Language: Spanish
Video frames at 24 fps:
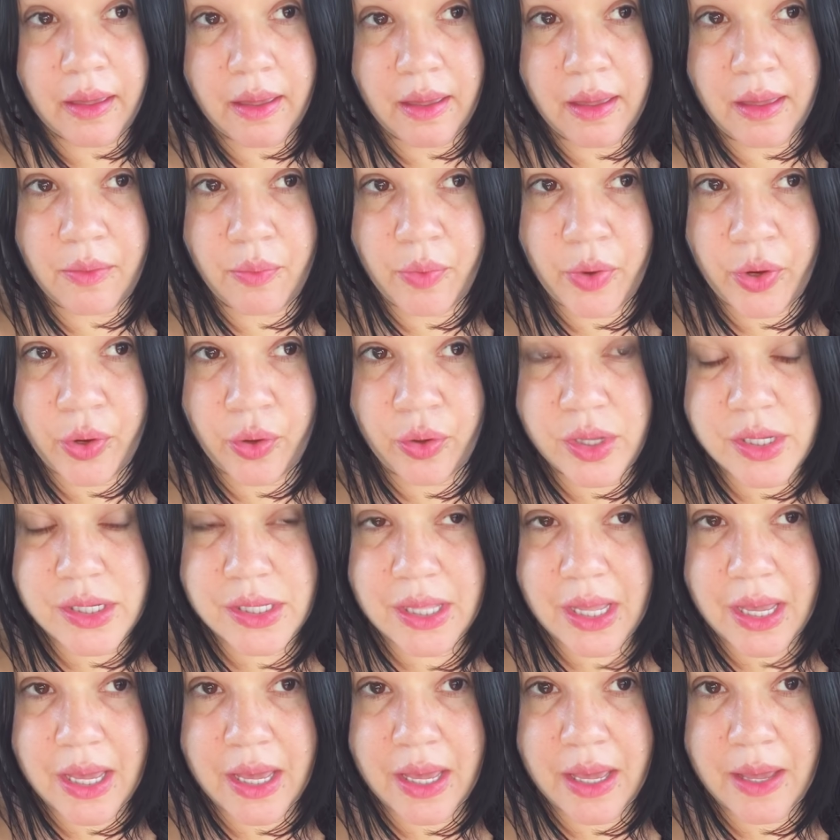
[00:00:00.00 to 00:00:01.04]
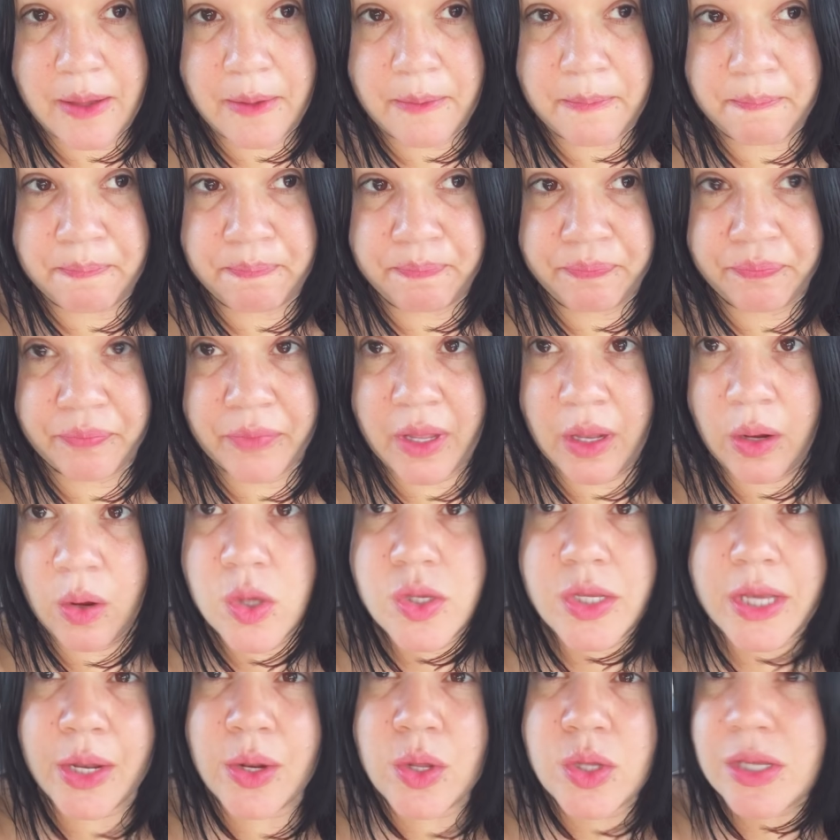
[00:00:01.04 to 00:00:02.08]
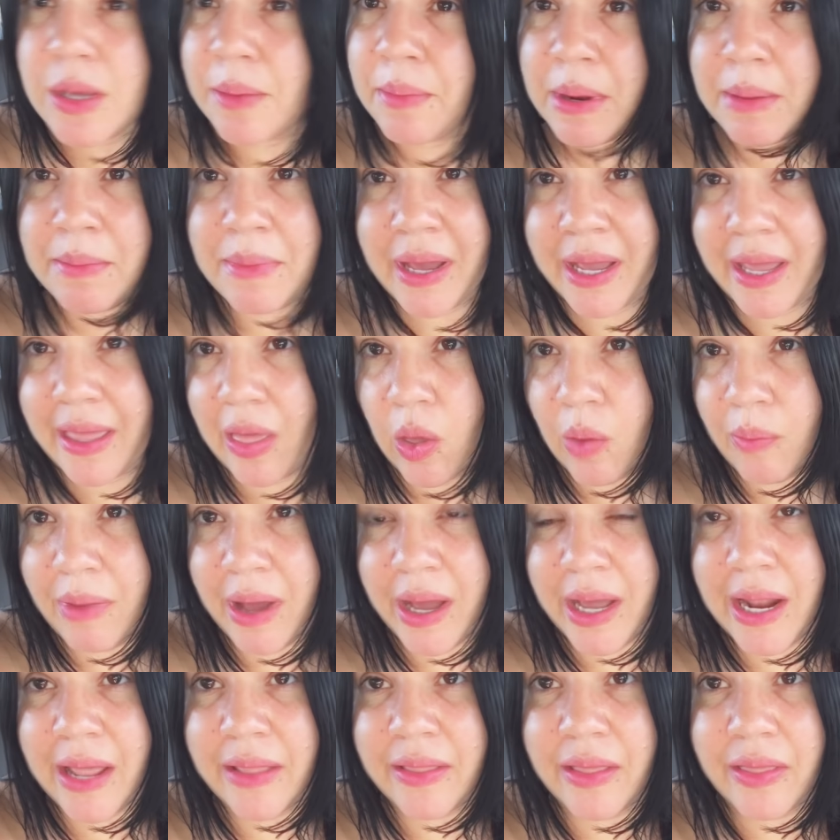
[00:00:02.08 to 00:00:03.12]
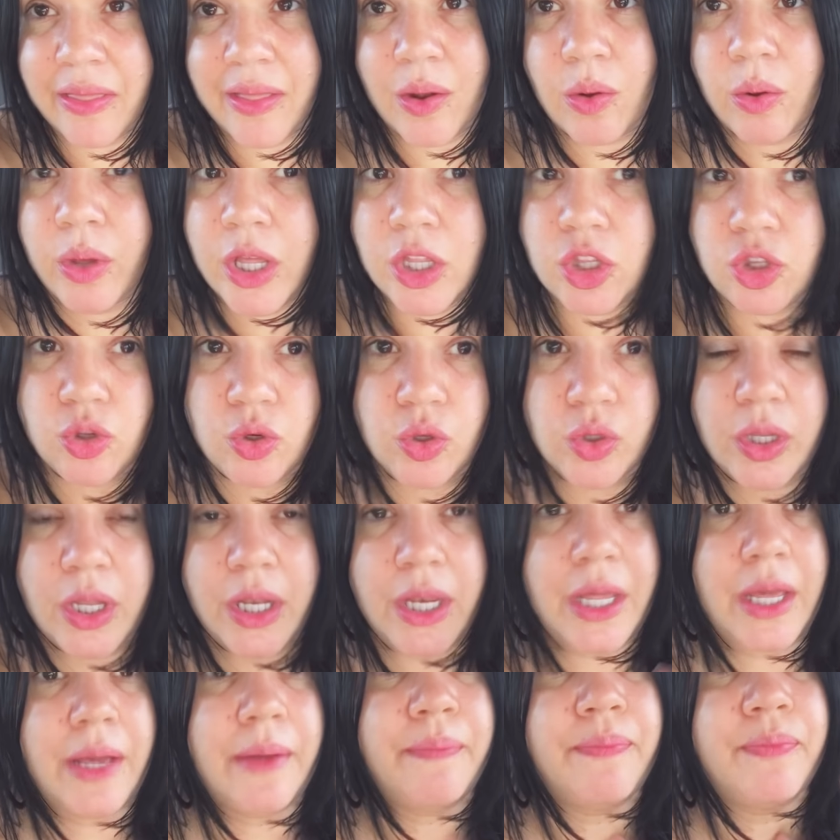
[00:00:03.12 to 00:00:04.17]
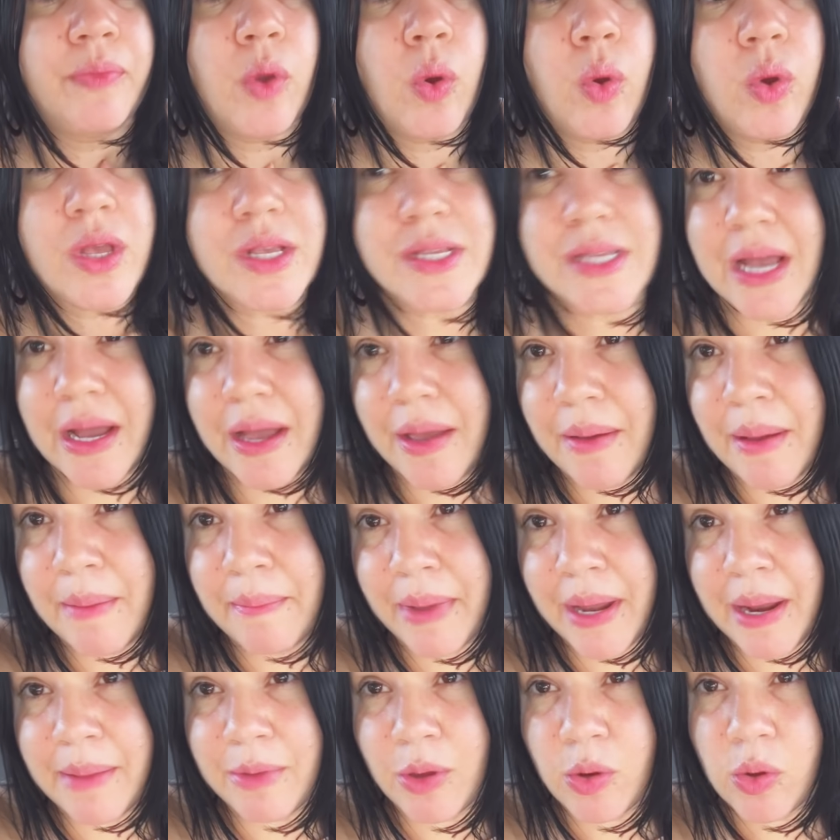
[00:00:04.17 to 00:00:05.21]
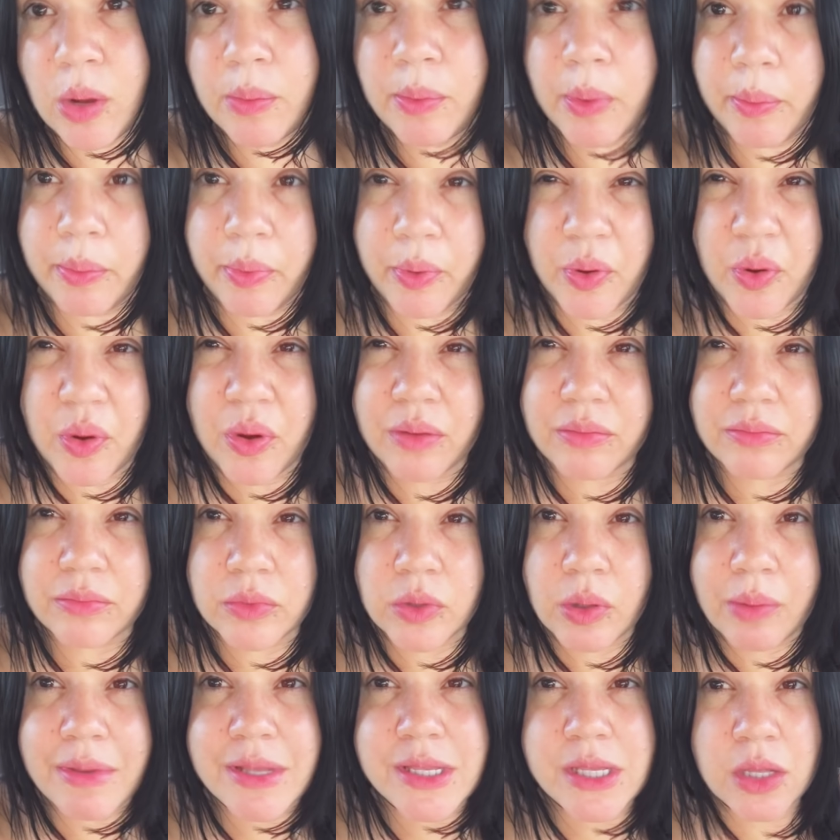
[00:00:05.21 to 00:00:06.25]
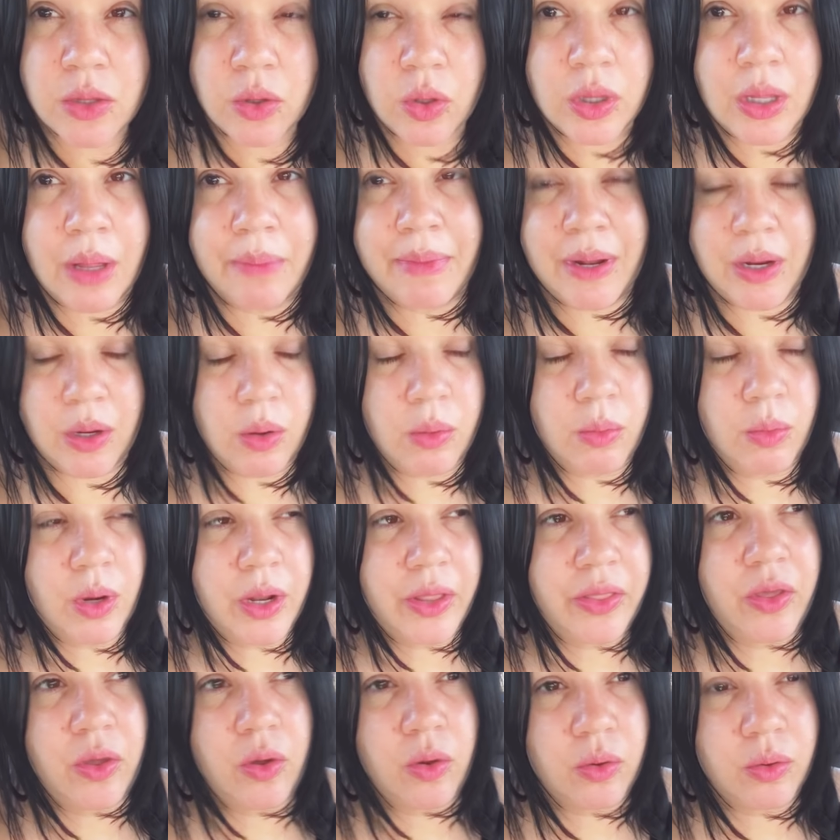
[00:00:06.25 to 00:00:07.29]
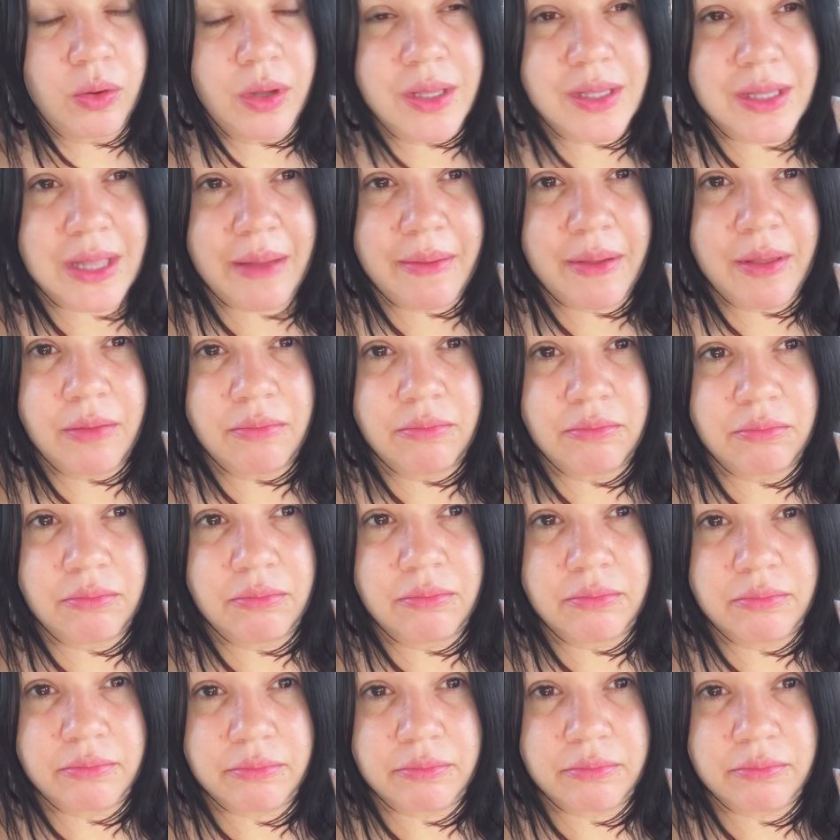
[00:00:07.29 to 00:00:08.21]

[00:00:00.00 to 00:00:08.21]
Y bueno, este, los senos siempre me han quedado más grandes de lo que yo lo tenía. O quizá que van para mi cuerpo, pero no me siento tan mal, como le digo. Está bien.